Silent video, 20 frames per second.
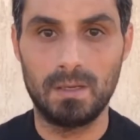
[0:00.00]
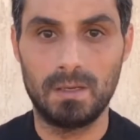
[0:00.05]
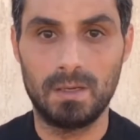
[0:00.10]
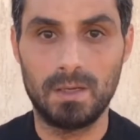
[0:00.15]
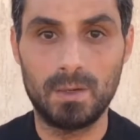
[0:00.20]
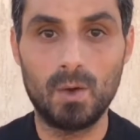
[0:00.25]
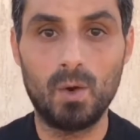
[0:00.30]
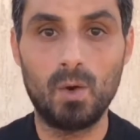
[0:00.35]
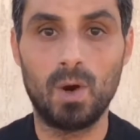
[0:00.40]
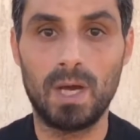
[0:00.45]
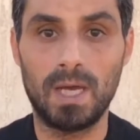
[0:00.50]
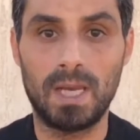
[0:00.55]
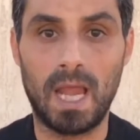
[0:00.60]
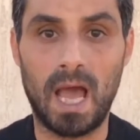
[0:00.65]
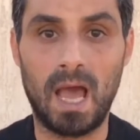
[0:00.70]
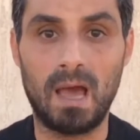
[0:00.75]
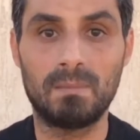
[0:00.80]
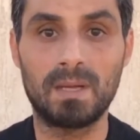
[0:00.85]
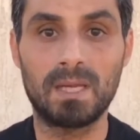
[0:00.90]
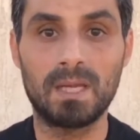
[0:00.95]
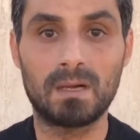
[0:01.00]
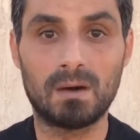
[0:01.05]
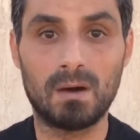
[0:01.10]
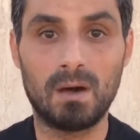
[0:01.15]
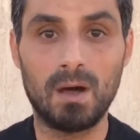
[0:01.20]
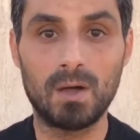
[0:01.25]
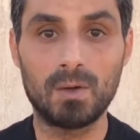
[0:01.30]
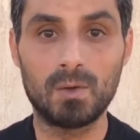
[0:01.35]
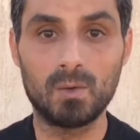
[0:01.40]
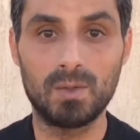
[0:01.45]
لنوع العمل
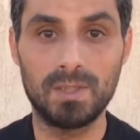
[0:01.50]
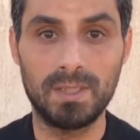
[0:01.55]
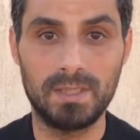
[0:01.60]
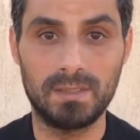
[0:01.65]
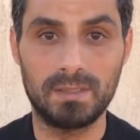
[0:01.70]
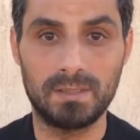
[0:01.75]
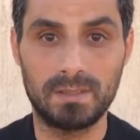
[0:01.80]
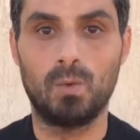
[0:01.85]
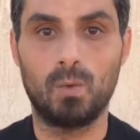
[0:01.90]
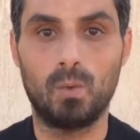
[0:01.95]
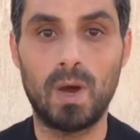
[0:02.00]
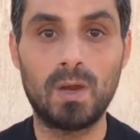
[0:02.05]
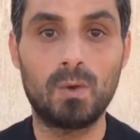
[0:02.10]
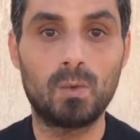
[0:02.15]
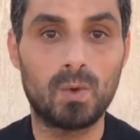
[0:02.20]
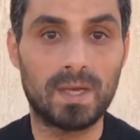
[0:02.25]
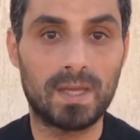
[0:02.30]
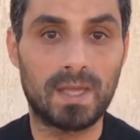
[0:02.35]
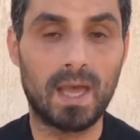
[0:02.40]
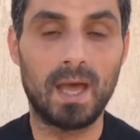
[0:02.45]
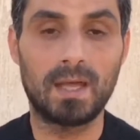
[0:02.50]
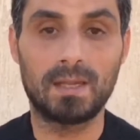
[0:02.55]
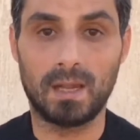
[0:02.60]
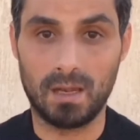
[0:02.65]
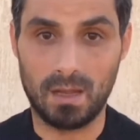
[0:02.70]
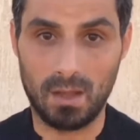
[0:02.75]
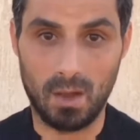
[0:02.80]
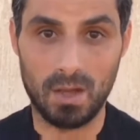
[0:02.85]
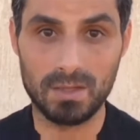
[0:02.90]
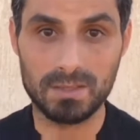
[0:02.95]
القانوني والوكالة
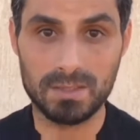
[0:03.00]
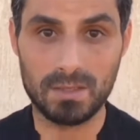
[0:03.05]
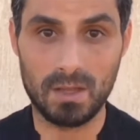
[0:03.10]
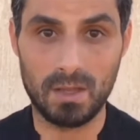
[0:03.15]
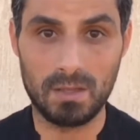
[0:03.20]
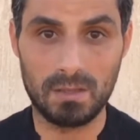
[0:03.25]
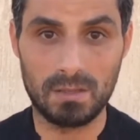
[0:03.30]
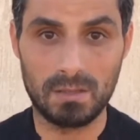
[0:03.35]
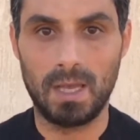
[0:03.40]
الخاصة